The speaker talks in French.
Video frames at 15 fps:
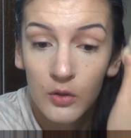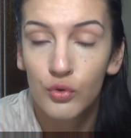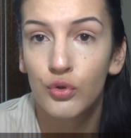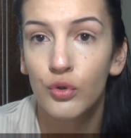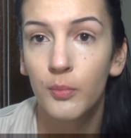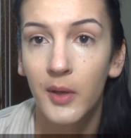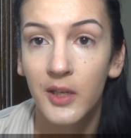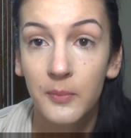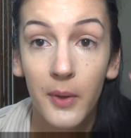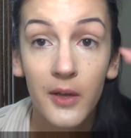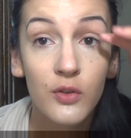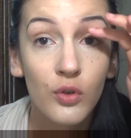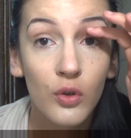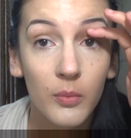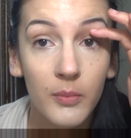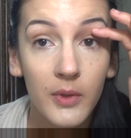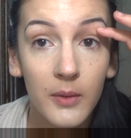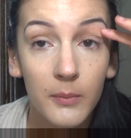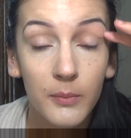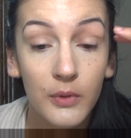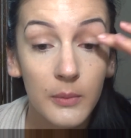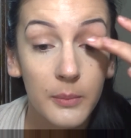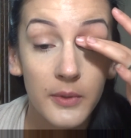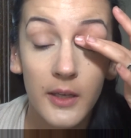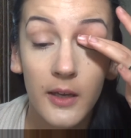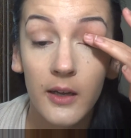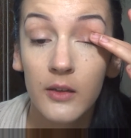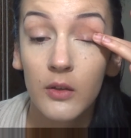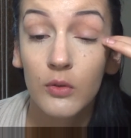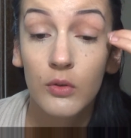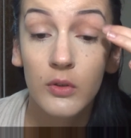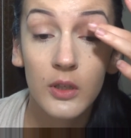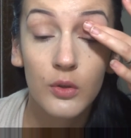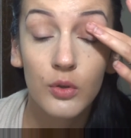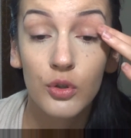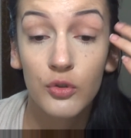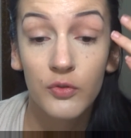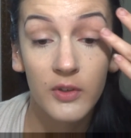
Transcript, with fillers: je ne passe pas sur mes paupières étant donné que je